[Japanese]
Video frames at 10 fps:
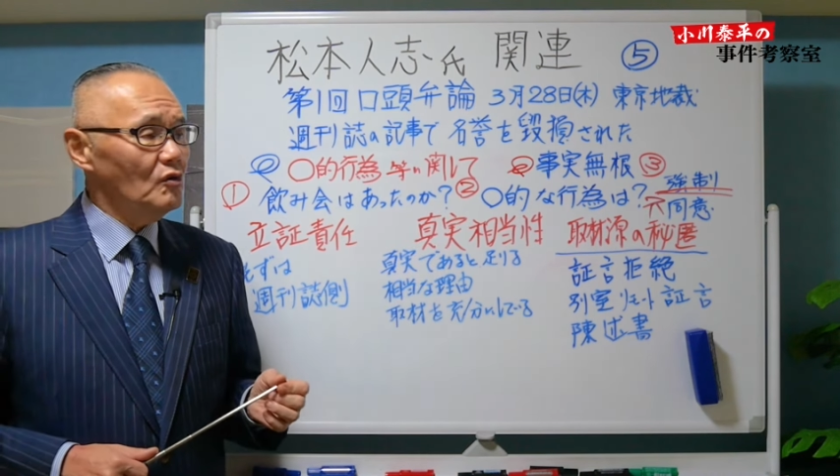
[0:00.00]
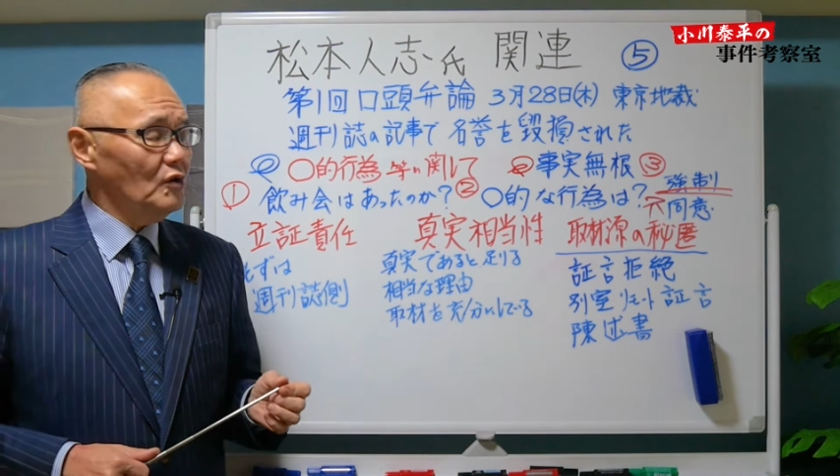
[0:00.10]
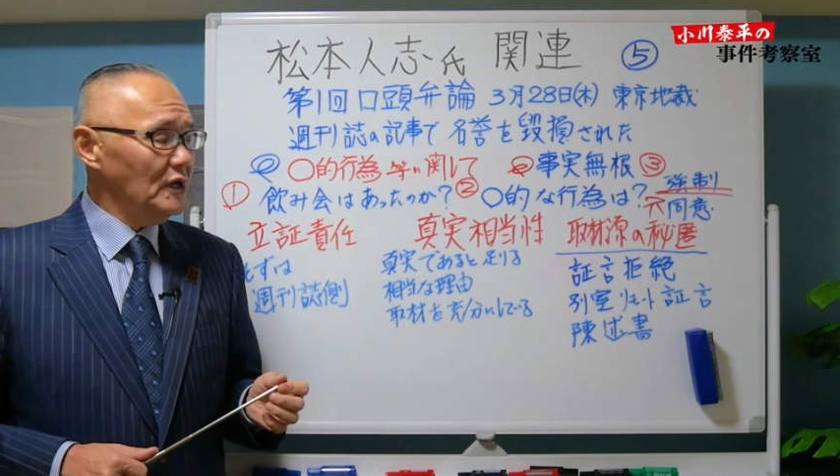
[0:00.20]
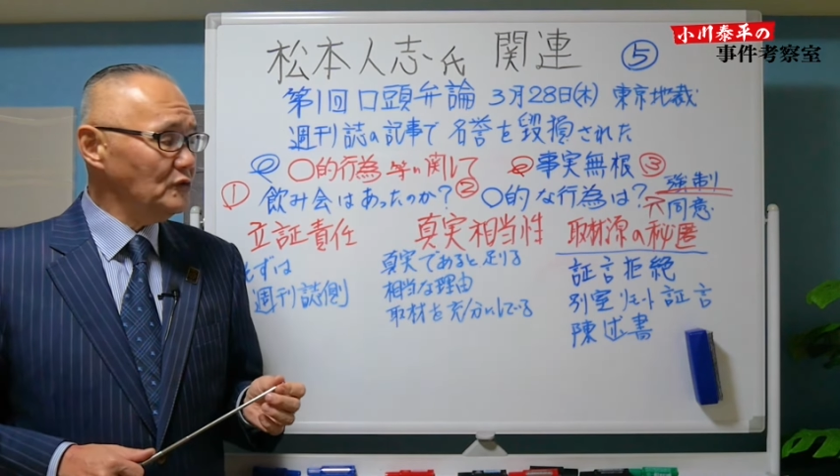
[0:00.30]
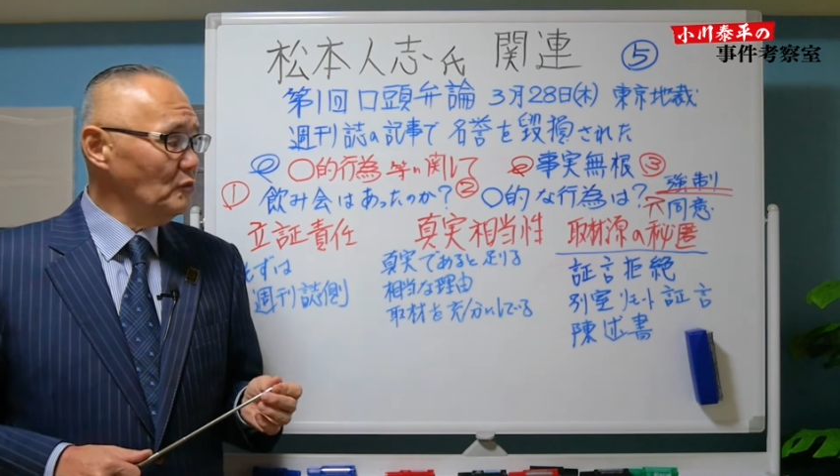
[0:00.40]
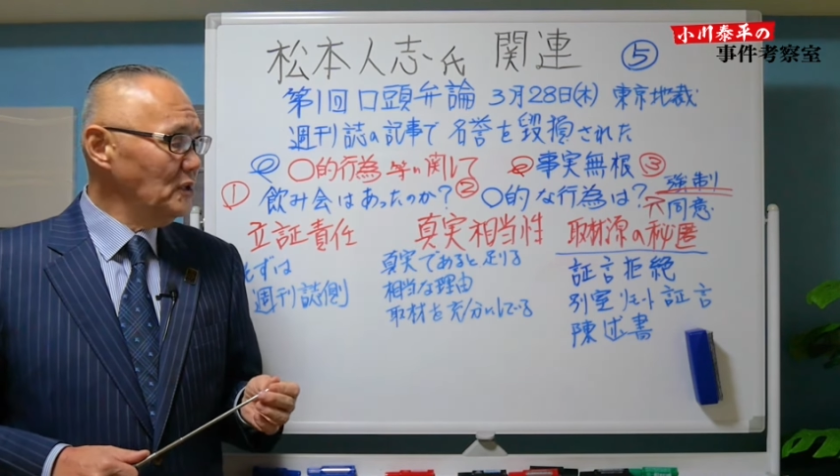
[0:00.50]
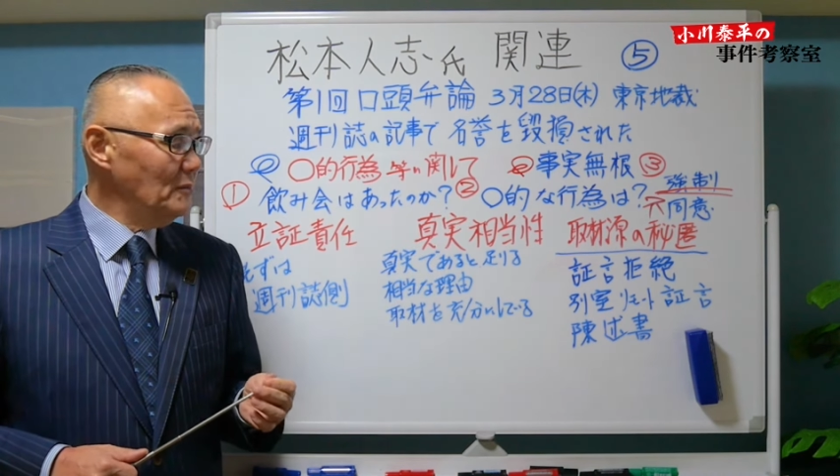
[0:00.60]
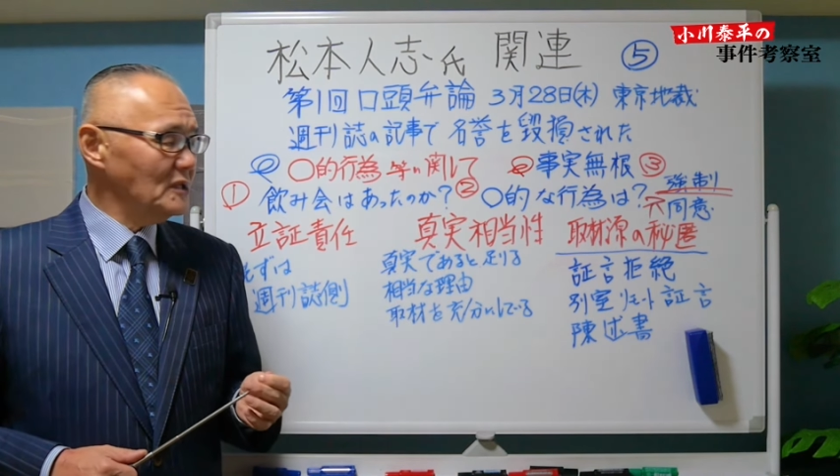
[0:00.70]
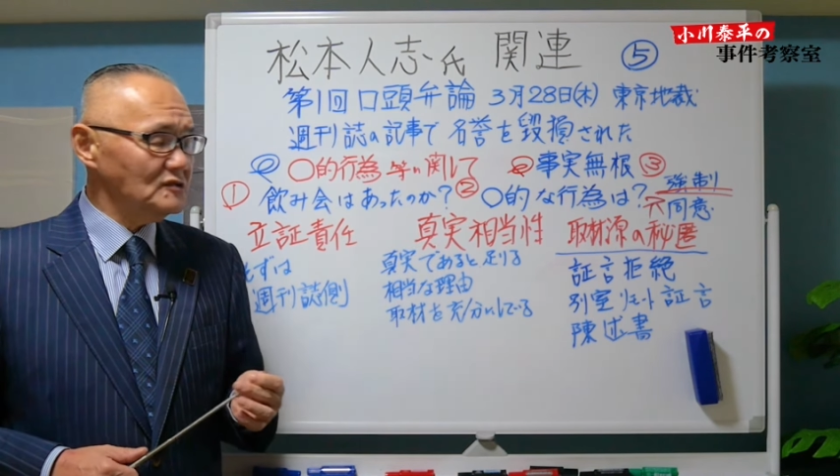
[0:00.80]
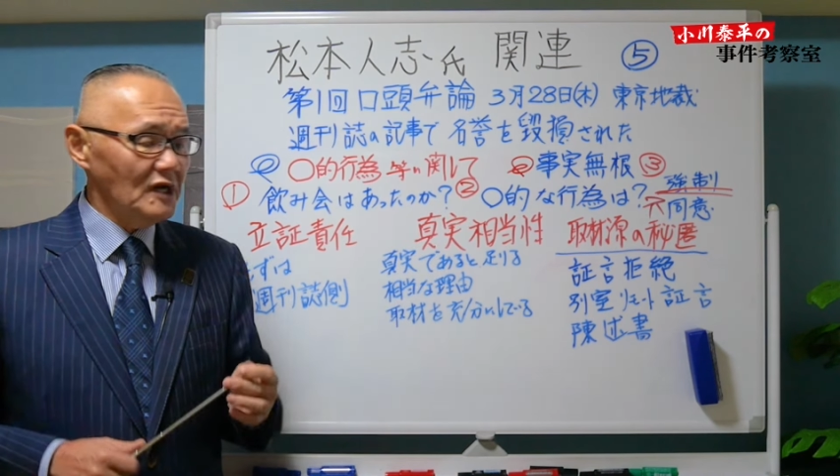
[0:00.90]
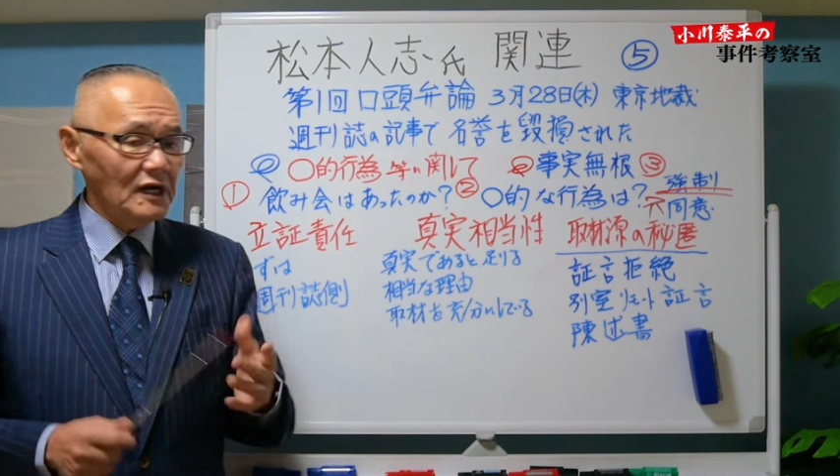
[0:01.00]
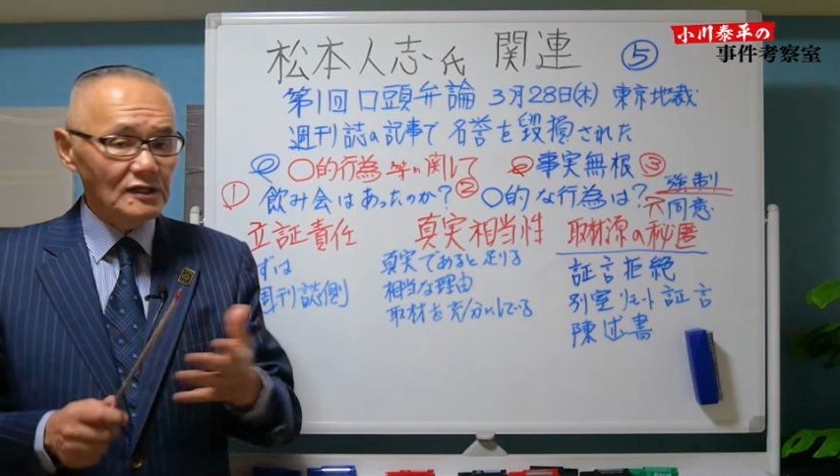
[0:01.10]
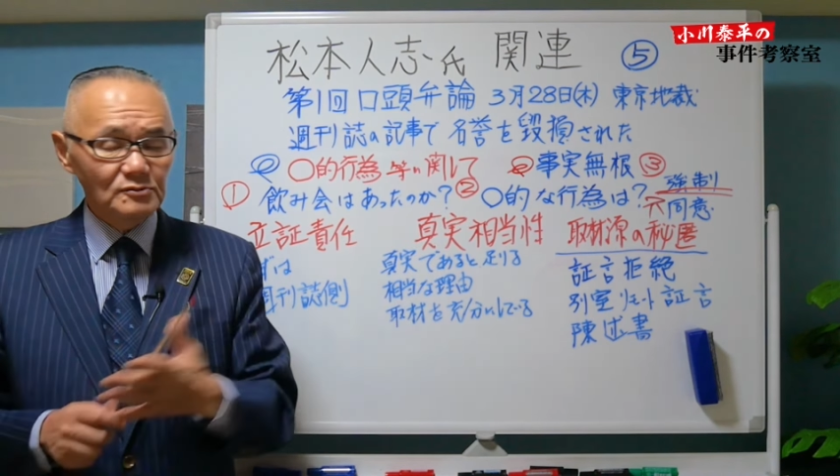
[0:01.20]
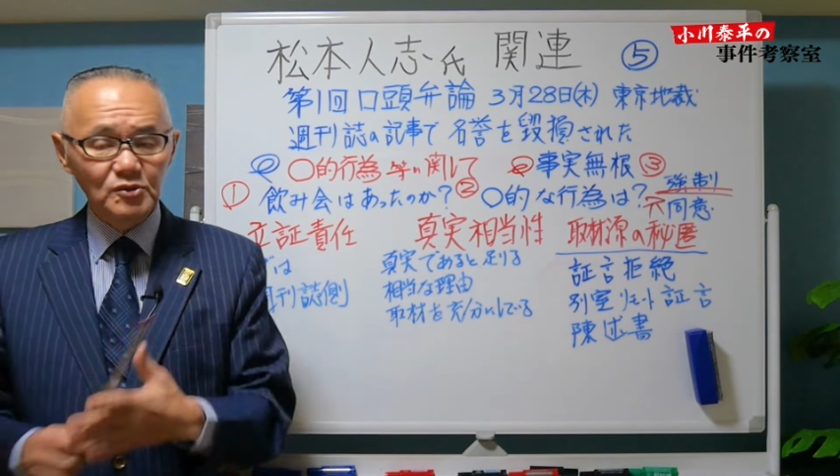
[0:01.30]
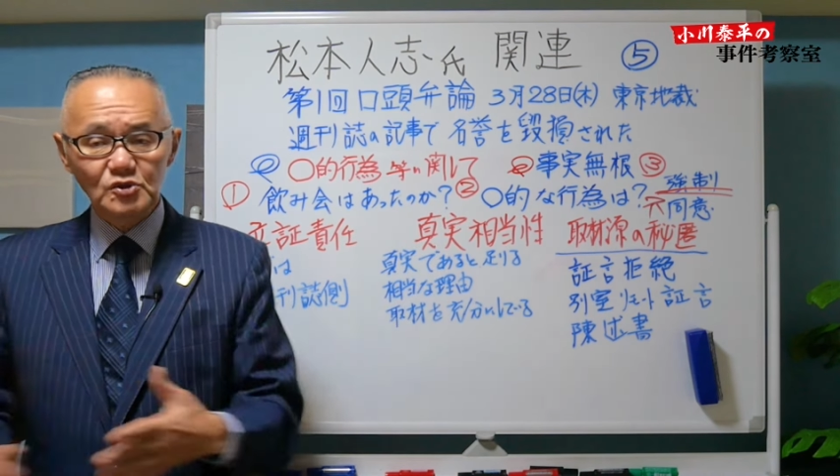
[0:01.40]
声と見えます
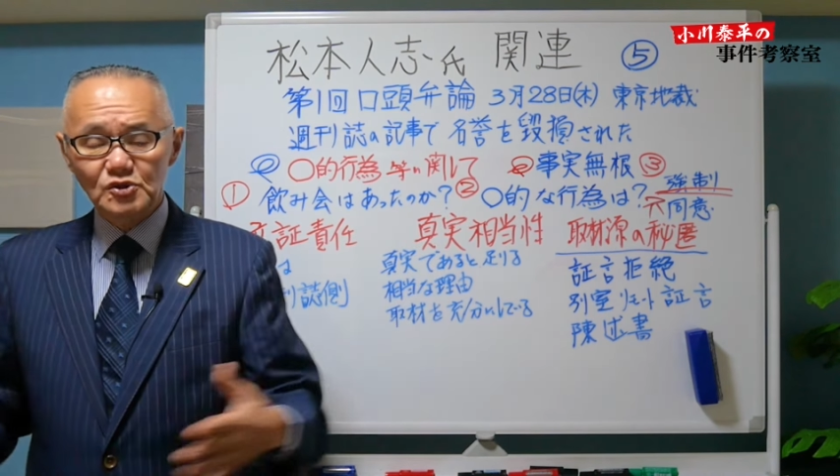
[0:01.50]
が、傍